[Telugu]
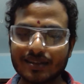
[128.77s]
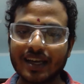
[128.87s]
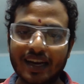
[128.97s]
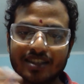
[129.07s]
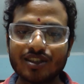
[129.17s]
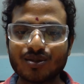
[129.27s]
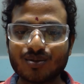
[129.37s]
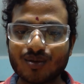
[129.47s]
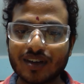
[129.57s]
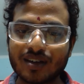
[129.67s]
యాడ్
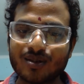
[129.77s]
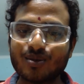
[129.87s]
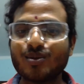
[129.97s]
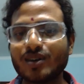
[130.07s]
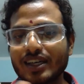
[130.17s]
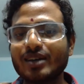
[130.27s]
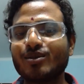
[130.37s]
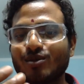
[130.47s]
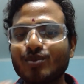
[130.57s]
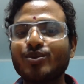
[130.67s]
చేసుకున్నారు ఓకే
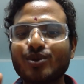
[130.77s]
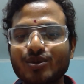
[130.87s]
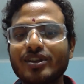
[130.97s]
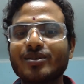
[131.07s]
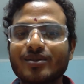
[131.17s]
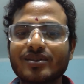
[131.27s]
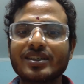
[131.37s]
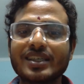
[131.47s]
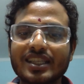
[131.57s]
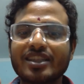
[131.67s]
ఒప్పుకుందాం
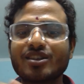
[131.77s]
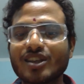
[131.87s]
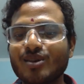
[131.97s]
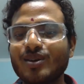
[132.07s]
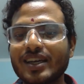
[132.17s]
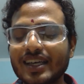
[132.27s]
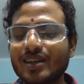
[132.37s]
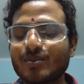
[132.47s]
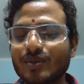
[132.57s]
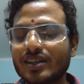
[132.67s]
ఇద్దరు దేవుళ్ళు
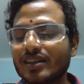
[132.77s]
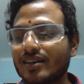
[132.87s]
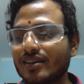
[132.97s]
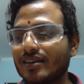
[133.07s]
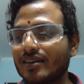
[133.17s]
అయ్యారు ఇప్పటికి